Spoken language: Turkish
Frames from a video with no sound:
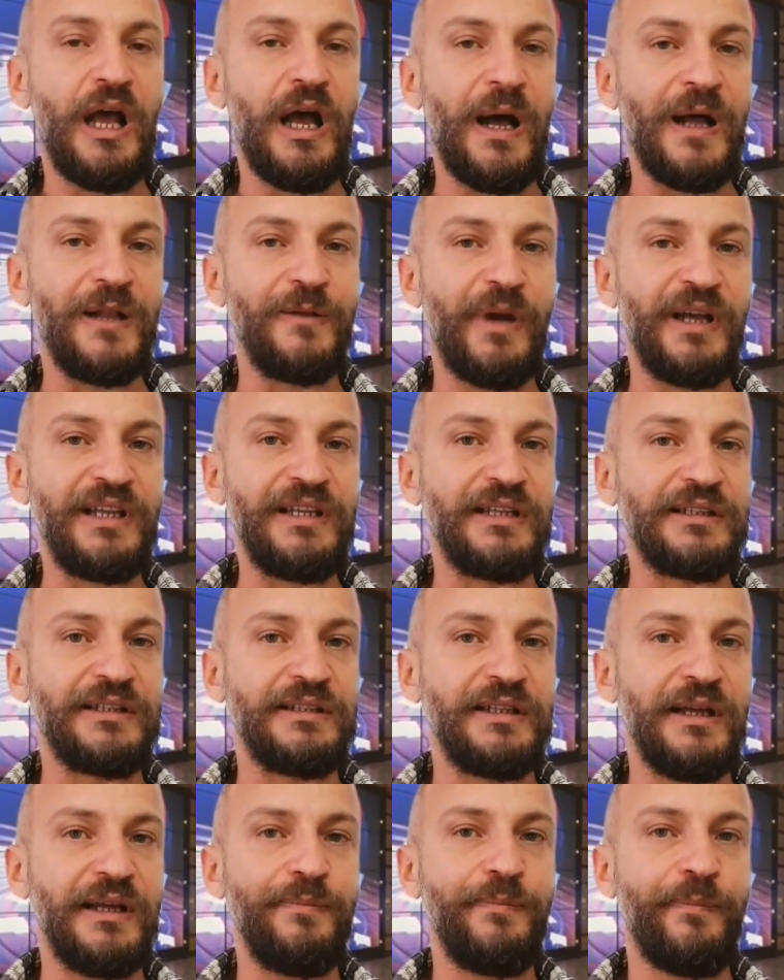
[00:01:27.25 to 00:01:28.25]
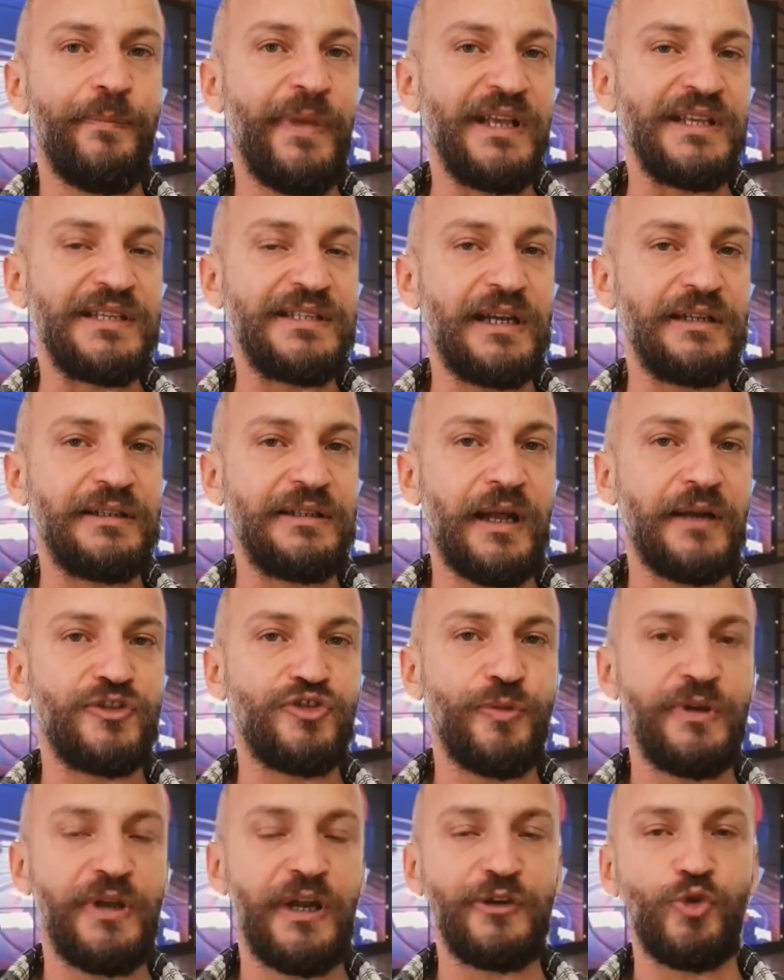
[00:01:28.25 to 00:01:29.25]
Almanya'da da benzer
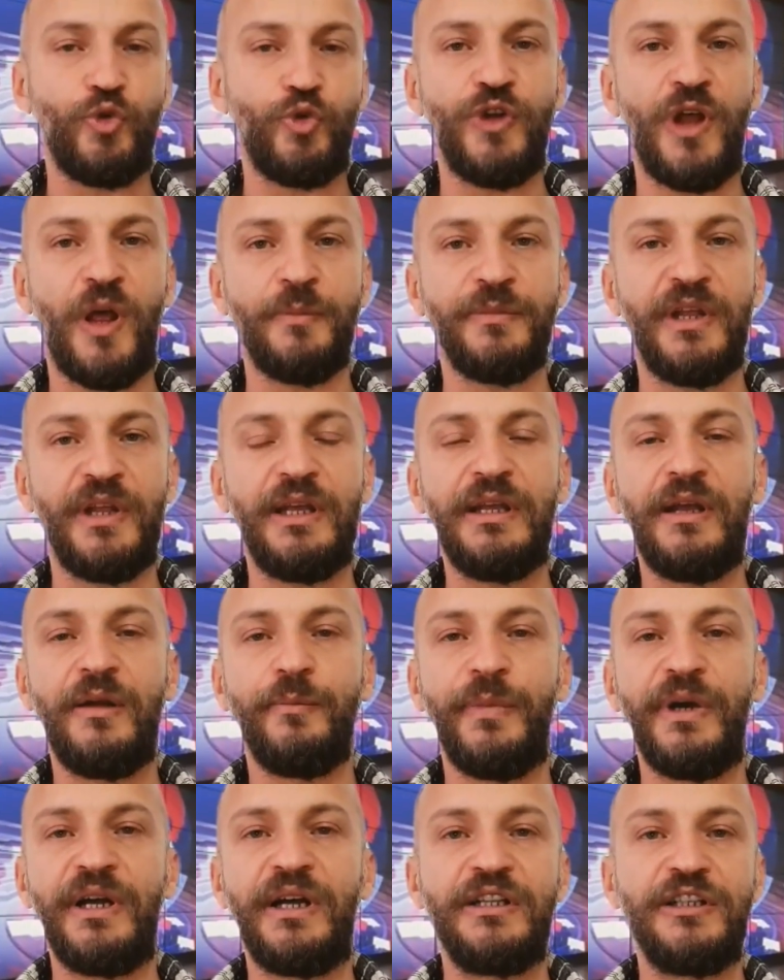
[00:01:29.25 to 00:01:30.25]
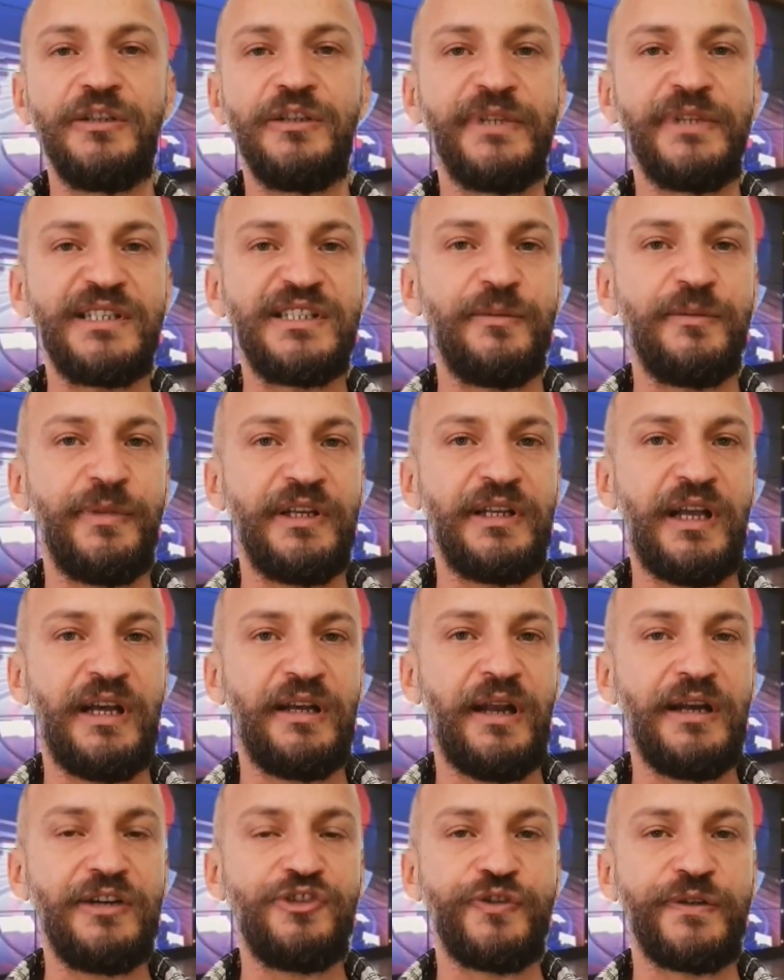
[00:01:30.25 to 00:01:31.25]
tartışmalar gündemde. Bakalım nasıl bir
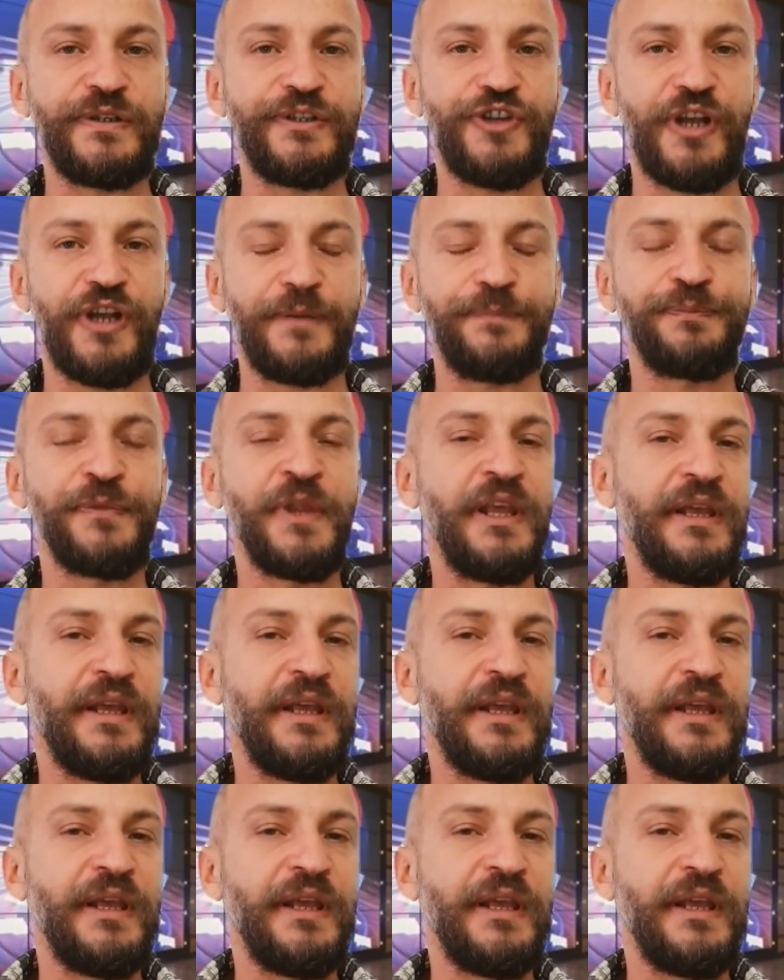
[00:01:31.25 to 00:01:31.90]
karar çıkacak.